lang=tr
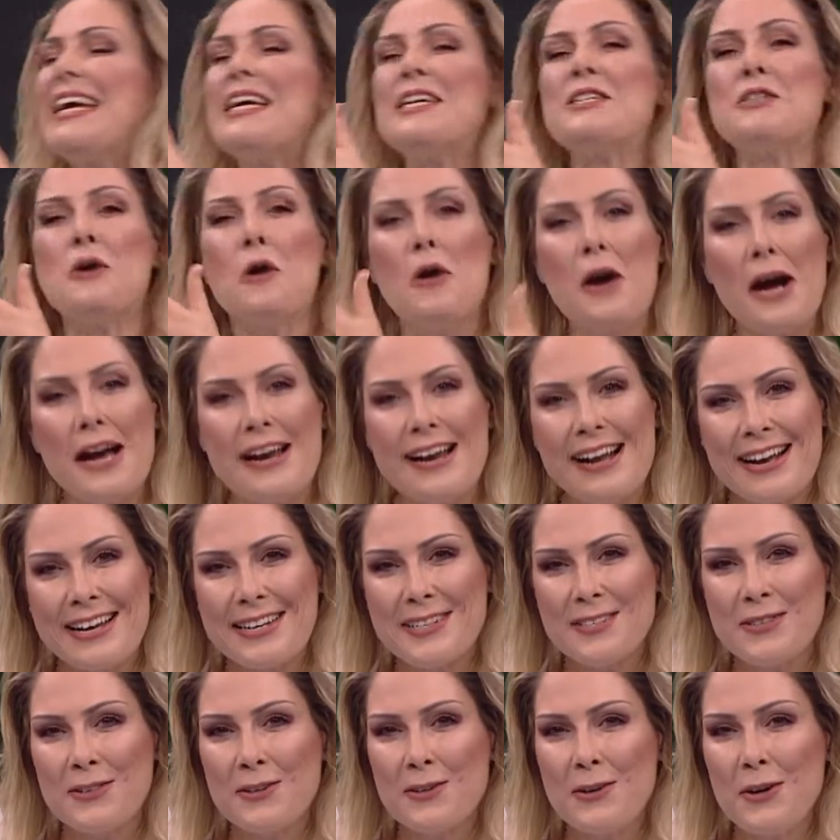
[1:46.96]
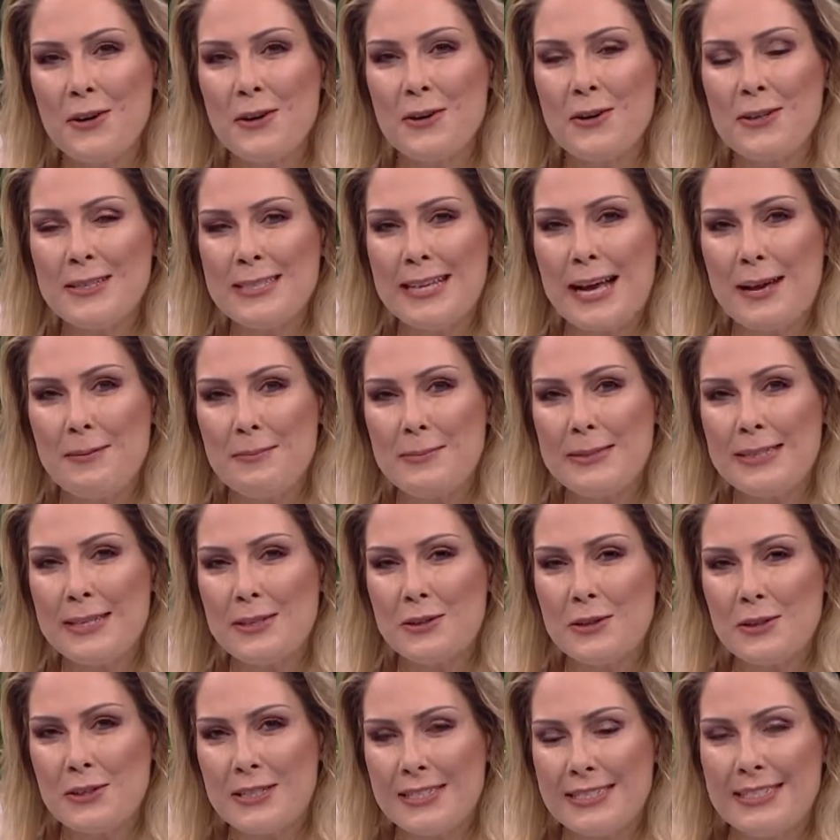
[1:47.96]
ee, çok araştırıyor. O yüzden
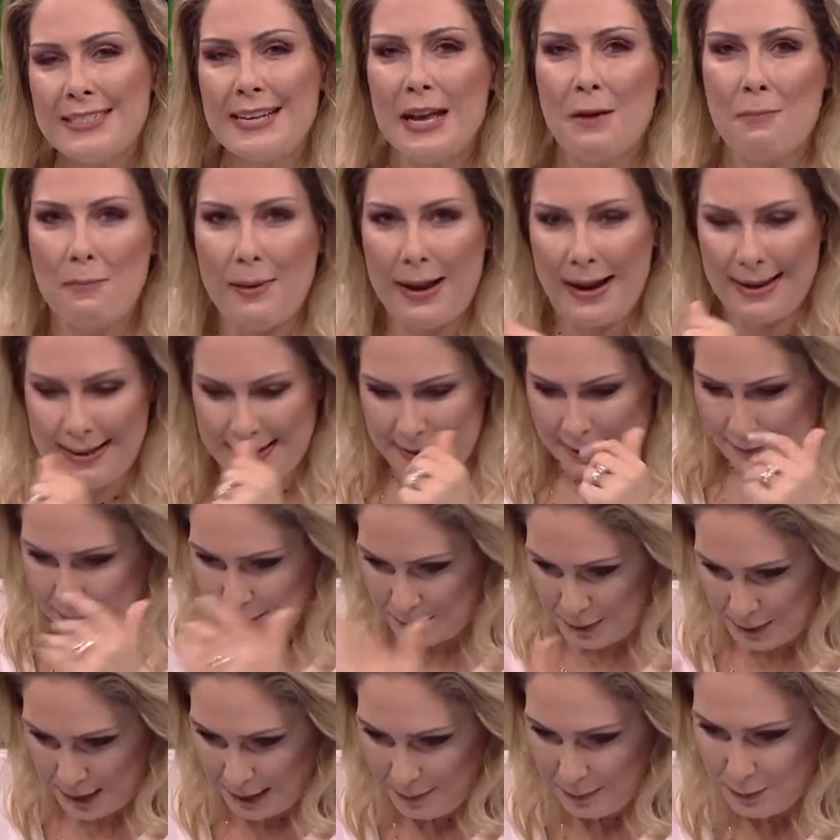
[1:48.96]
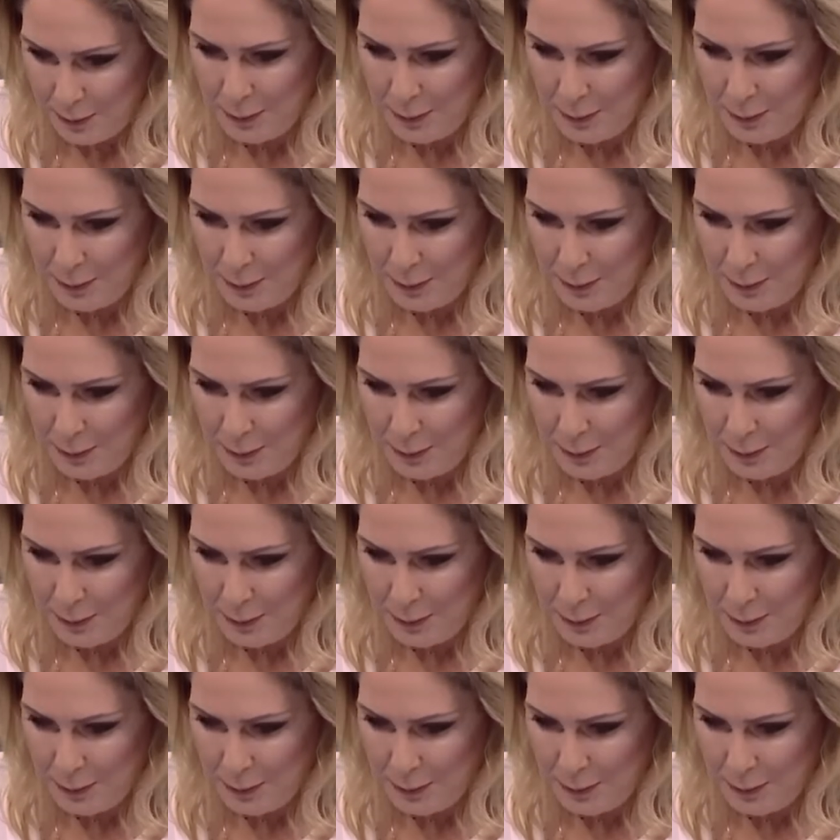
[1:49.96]
bize çok ciddi rehberlik yapacak